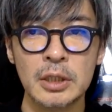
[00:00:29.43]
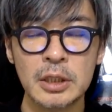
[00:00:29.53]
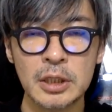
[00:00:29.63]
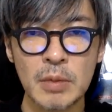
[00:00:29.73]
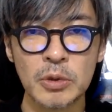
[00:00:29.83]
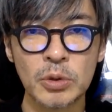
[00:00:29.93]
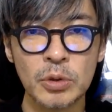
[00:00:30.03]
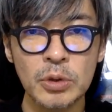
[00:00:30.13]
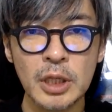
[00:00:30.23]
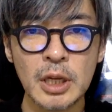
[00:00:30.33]
しかもそ
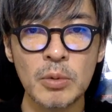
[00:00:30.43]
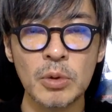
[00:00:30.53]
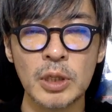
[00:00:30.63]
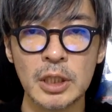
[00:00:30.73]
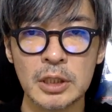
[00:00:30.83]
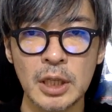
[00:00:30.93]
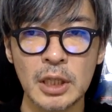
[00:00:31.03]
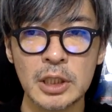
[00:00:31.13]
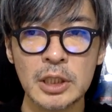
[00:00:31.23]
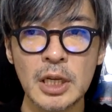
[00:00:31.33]
の売れたものがです
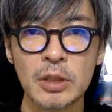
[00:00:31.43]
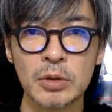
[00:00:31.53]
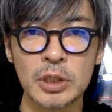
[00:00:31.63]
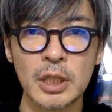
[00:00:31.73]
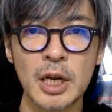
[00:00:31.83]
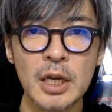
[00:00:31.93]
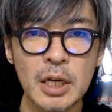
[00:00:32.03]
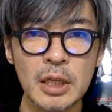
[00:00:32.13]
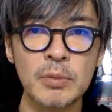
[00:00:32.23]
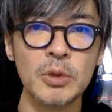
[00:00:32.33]
ね、資産として何
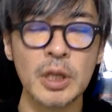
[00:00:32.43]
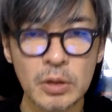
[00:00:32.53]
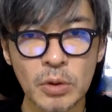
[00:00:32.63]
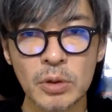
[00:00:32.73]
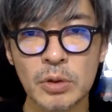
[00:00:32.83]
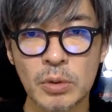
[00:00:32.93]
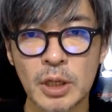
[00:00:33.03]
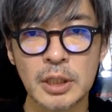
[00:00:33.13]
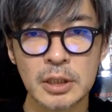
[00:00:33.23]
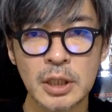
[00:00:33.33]
回でも売れるというこ
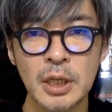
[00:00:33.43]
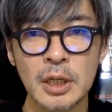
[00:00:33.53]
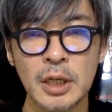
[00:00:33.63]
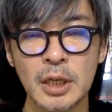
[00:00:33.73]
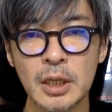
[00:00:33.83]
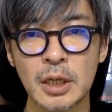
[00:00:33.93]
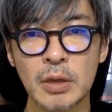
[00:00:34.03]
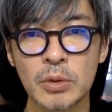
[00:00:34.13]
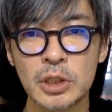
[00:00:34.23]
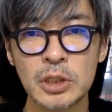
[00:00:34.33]
となんです。えー、だか
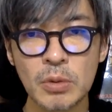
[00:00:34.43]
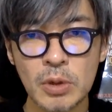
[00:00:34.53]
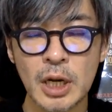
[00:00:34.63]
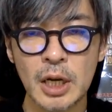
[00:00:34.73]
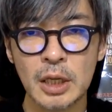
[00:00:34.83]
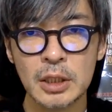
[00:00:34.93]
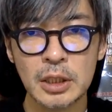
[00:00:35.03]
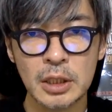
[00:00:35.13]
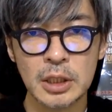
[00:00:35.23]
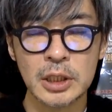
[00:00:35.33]
らこの自動化、
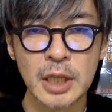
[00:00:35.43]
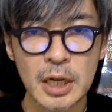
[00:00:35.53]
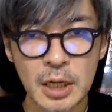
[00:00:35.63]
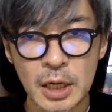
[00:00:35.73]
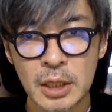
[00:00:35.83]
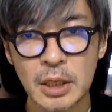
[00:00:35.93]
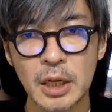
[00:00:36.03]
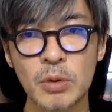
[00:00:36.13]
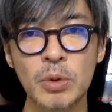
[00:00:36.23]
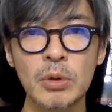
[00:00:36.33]
資産化、
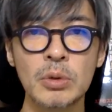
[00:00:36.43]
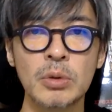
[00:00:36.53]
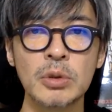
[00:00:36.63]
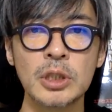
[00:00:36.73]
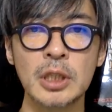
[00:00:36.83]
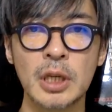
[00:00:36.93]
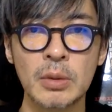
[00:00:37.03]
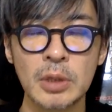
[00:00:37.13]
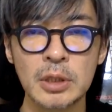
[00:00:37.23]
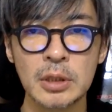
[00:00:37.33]
これを同時に可
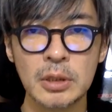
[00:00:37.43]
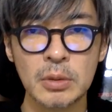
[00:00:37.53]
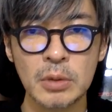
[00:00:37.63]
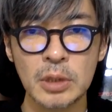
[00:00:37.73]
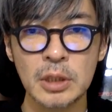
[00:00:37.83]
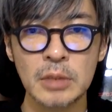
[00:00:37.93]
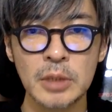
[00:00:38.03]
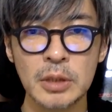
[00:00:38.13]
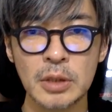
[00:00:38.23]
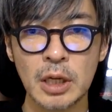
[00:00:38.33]
能にする
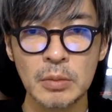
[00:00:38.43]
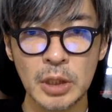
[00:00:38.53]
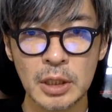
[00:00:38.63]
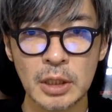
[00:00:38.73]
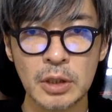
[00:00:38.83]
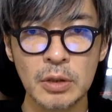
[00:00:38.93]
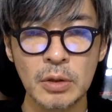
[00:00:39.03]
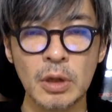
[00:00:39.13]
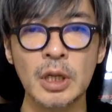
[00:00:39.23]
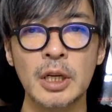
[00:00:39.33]
コンテンツベースをやるべきだっていう
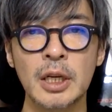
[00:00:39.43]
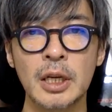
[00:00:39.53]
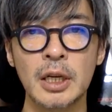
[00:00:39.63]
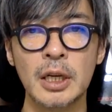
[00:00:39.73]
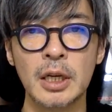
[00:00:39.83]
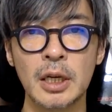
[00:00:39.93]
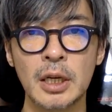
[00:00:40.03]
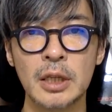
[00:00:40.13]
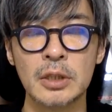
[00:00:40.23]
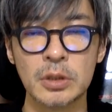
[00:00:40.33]
のを、
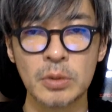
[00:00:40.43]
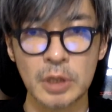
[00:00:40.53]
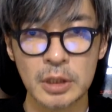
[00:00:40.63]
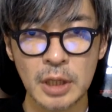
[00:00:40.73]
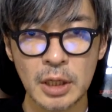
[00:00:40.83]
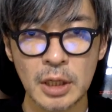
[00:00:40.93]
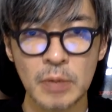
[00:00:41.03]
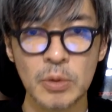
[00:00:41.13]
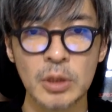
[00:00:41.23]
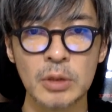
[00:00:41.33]
えー、ずっとですね、
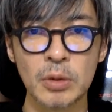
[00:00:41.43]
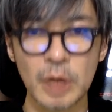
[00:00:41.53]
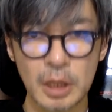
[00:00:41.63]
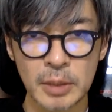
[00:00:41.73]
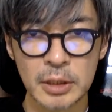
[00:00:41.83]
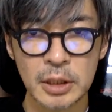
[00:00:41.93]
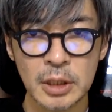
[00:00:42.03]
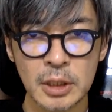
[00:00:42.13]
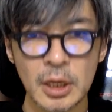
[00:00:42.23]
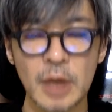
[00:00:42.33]
え僕は唱えてます。
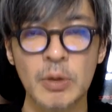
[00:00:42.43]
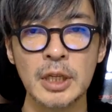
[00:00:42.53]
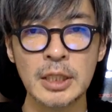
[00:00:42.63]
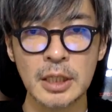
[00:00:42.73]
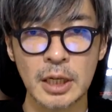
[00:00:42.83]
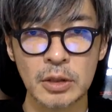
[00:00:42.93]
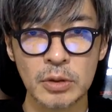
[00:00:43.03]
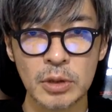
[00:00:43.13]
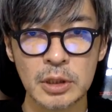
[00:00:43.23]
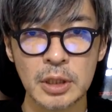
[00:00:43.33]
えー、これなぜかと
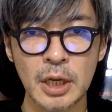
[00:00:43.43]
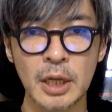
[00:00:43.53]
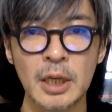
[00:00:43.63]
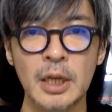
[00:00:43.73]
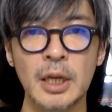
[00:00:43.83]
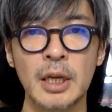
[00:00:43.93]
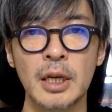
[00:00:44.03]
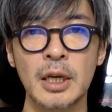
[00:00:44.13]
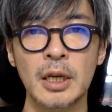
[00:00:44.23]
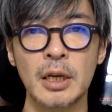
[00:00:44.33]
いうとですね、
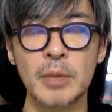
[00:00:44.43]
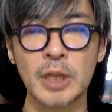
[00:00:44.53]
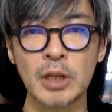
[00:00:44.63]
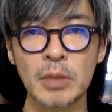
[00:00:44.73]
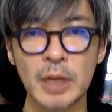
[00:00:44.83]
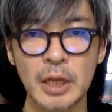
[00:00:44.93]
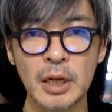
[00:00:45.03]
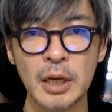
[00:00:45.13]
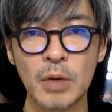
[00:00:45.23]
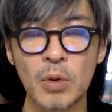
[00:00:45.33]
えーまあ、例えばね、
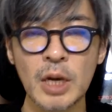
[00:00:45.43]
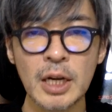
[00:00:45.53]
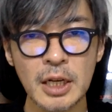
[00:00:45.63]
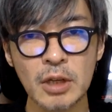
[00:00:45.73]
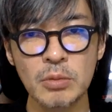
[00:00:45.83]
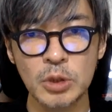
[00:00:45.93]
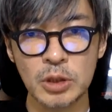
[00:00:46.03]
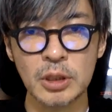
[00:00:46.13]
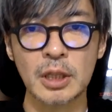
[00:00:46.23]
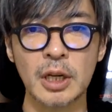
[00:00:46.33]
お金だけ生むっ
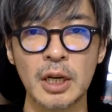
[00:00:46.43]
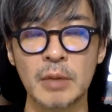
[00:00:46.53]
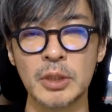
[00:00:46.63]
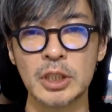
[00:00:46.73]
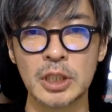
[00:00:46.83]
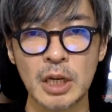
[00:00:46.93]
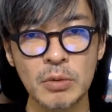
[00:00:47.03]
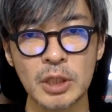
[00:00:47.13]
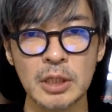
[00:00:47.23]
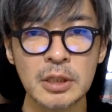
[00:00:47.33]
てんだったら、まあ、時間
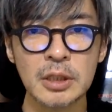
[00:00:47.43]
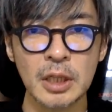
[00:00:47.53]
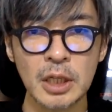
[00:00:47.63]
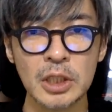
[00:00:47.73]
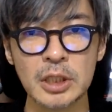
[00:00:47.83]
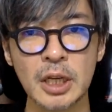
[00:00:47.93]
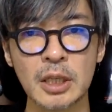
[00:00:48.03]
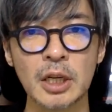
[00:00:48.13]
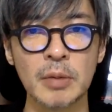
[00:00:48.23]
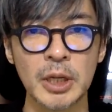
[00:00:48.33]
を削ってね、必死に
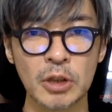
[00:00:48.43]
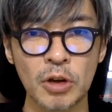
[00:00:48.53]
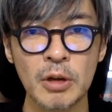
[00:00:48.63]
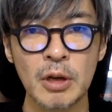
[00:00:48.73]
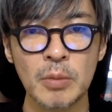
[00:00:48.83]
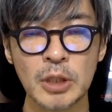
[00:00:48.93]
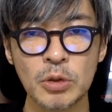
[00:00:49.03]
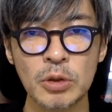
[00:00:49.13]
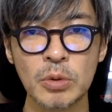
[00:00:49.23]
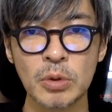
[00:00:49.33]
働けばいいと。まあ、
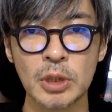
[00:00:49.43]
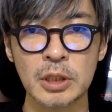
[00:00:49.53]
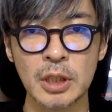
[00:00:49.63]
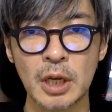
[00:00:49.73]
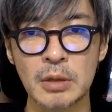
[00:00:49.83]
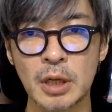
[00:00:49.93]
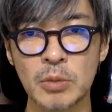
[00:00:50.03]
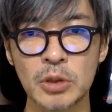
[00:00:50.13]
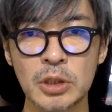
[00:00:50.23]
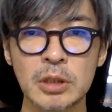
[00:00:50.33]
そういうことをですね、なん
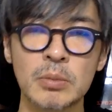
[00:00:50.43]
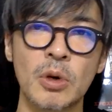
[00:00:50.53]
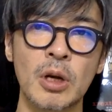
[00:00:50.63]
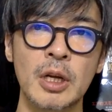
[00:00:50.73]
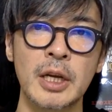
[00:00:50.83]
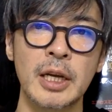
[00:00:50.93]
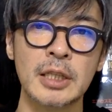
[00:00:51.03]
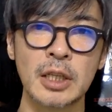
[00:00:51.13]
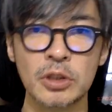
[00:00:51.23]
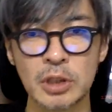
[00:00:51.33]
か僕自身も
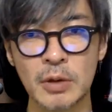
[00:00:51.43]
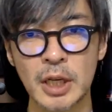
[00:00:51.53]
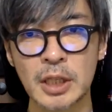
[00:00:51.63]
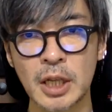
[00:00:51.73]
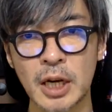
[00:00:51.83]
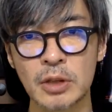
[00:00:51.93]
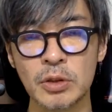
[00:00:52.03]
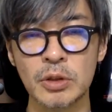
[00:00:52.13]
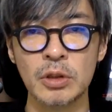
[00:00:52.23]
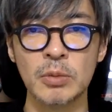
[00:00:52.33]
30代はやっていたな
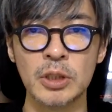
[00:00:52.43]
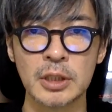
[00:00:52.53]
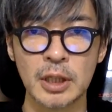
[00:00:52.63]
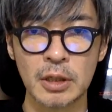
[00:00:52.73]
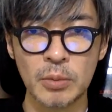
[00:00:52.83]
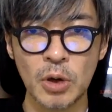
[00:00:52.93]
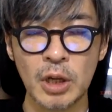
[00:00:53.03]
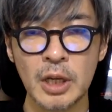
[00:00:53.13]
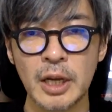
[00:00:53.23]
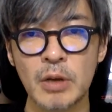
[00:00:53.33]
というふうに思うんですけれど
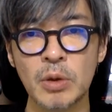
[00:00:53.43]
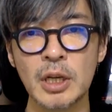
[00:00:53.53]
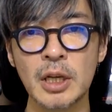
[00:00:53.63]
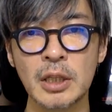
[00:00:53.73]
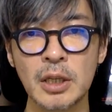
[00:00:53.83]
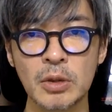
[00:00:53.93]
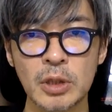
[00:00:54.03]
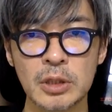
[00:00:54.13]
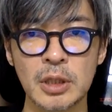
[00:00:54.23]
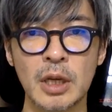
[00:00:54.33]
も、これだけやってる
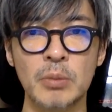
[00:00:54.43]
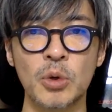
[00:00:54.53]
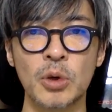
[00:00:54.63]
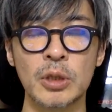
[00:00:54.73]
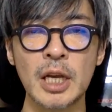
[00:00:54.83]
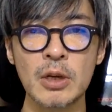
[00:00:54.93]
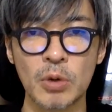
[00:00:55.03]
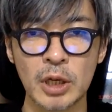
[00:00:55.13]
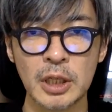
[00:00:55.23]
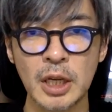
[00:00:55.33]
とですね、もう最
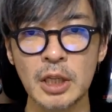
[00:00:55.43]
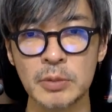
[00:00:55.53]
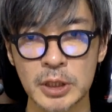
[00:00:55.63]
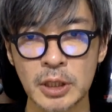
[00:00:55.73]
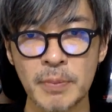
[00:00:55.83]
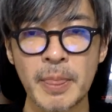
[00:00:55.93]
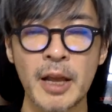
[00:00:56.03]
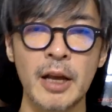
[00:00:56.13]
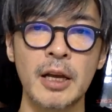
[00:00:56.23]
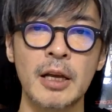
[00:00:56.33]
後は疲弊します。
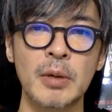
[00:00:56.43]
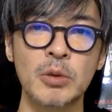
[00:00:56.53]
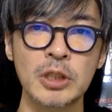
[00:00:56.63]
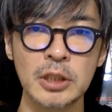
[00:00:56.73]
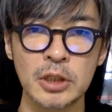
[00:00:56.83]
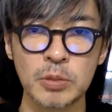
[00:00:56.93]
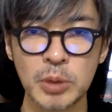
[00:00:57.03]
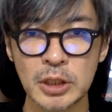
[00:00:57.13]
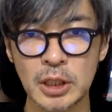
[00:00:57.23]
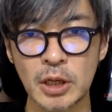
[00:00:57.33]
えー、まあ、僕自身出
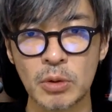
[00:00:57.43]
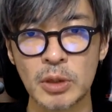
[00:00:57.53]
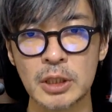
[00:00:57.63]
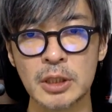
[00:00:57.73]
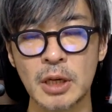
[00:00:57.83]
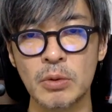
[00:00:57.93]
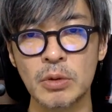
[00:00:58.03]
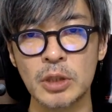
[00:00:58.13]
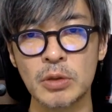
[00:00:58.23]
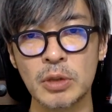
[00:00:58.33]
版社にいた頃はですね、
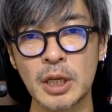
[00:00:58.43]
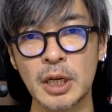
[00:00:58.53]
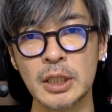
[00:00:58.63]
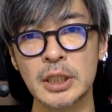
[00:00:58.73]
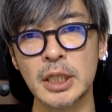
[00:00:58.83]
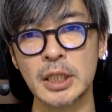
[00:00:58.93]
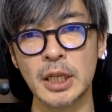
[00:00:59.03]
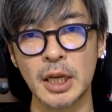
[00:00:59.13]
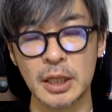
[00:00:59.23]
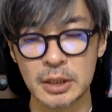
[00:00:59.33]
本当にそういった感じで生き
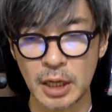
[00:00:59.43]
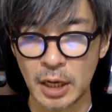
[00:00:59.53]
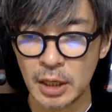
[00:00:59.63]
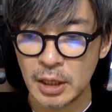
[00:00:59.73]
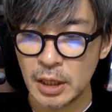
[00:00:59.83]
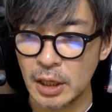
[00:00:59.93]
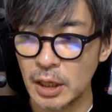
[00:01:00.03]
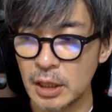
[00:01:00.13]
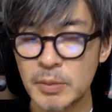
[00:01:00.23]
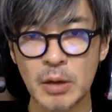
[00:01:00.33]
ててですね、
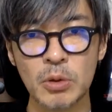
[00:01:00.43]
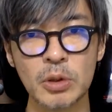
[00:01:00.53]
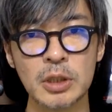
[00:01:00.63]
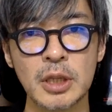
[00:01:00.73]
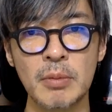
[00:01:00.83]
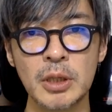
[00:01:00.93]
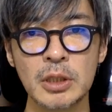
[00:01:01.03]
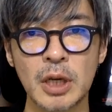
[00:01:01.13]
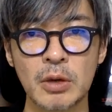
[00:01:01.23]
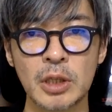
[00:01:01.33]
えー、今思うね、あんま
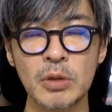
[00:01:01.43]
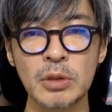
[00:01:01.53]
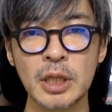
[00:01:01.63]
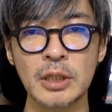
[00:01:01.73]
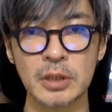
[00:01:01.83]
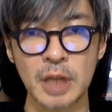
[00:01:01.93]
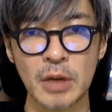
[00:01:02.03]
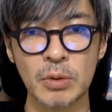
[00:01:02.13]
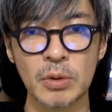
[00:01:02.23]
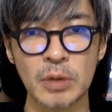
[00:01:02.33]
りあの記憶ないんです
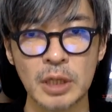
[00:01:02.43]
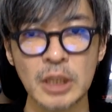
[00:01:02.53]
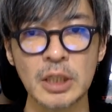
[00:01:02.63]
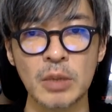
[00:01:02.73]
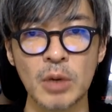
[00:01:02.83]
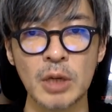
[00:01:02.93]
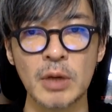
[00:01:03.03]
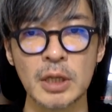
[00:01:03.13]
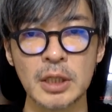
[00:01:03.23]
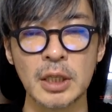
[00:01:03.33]
最後の方ね。確かにお金
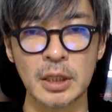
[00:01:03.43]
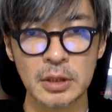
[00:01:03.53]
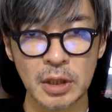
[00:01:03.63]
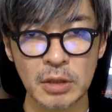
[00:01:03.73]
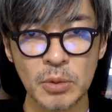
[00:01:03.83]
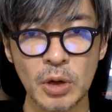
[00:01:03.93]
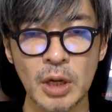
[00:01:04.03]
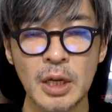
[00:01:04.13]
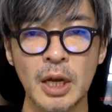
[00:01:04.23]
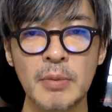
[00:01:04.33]
は稼いでたんですけど
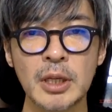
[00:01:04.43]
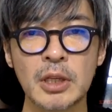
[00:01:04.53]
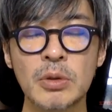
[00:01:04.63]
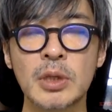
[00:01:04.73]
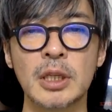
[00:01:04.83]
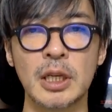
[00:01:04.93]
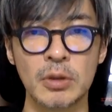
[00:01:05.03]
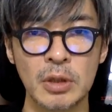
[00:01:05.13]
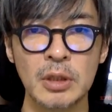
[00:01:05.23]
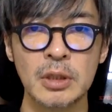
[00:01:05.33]
も、あんまり記憶がないと。